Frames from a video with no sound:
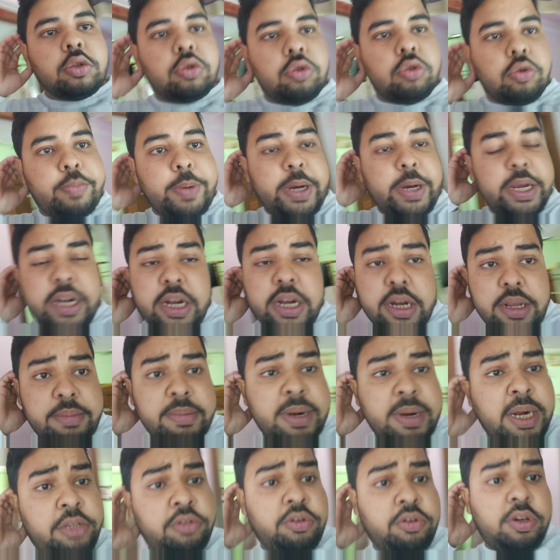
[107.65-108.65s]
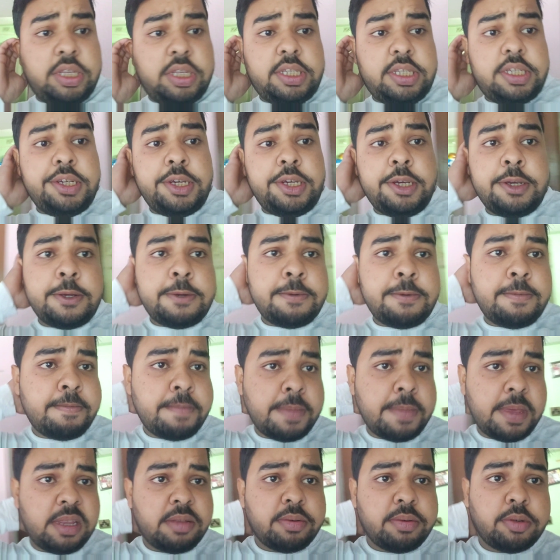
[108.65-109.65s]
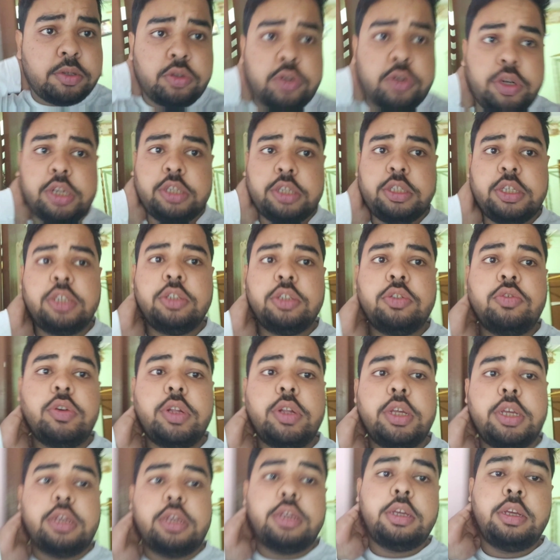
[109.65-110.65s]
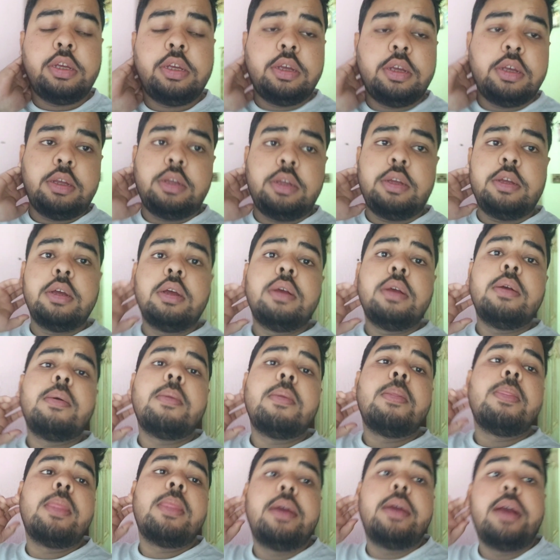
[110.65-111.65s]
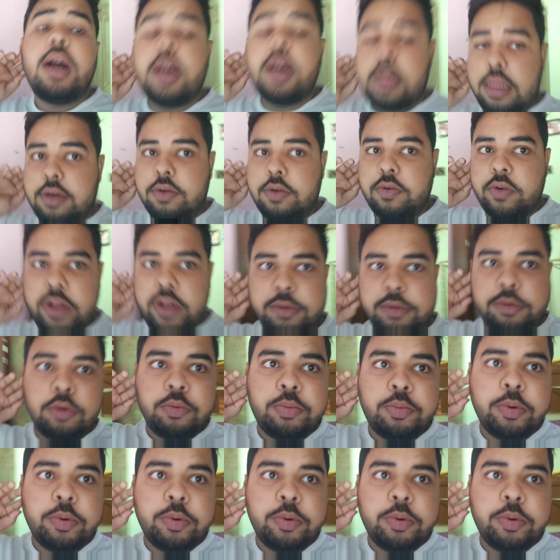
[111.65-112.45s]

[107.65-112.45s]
তো ফাইনালি বাড়ি চলে এসেছি দেখতে পাচ্ছ ড্রেস চেঞ্জ করে খাওয়া করে এসে